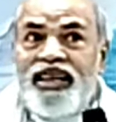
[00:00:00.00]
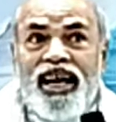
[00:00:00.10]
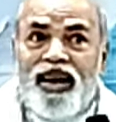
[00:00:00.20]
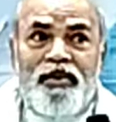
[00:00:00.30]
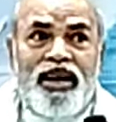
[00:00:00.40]

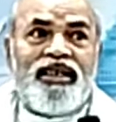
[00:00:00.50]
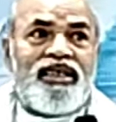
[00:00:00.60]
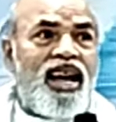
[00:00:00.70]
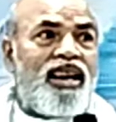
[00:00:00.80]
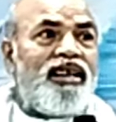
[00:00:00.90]
తీయాలిగా మరి
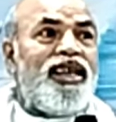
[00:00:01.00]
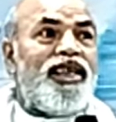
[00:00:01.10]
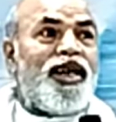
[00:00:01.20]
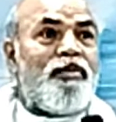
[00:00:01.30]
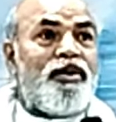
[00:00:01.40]
స్నానం
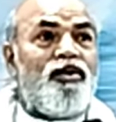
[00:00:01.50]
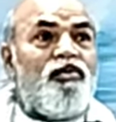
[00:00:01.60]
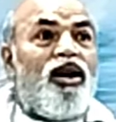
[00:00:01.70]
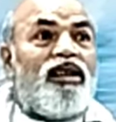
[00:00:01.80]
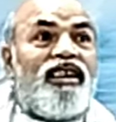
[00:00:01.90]
చేసేటప్పుడు
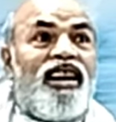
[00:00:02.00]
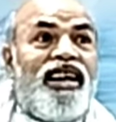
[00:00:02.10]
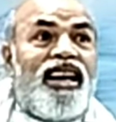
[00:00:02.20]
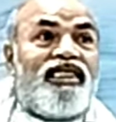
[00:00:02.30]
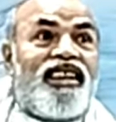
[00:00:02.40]
మొలతాడి
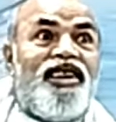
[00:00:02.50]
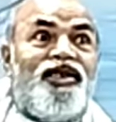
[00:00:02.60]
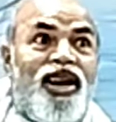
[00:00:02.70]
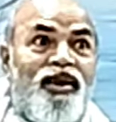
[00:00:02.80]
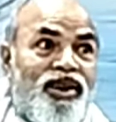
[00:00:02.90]
నిండా
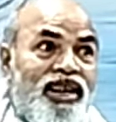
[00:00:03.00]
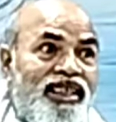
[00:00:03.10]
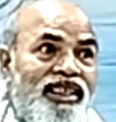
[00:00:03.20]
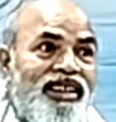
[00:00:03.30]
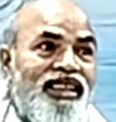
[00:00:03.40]
తాయిత్తులే ఉన్నాయి
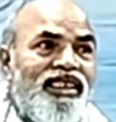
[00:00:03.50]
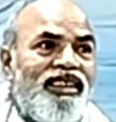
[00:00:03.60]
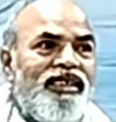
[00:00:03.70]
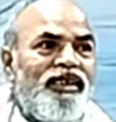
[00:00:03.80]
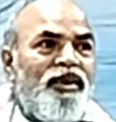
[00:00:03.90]

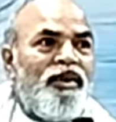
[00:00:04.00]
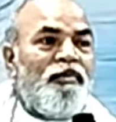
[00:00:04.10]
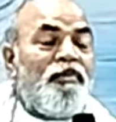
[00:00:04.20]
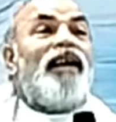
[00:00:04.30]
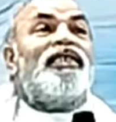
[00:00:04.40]

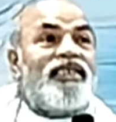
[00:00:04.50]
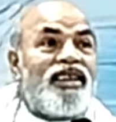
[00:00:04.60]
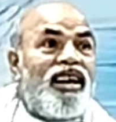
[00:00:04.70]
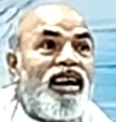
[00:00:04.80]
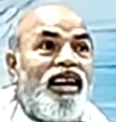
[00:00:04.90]

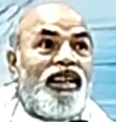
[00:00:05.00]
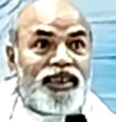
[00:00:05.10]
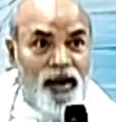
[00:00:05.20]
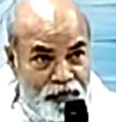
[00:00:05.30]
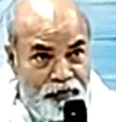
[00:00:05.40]
పాస్టర్ గారు కాదు
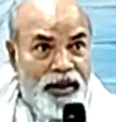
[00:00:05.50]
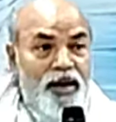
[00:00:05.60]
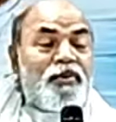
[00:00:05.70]
అసలు పెద్ద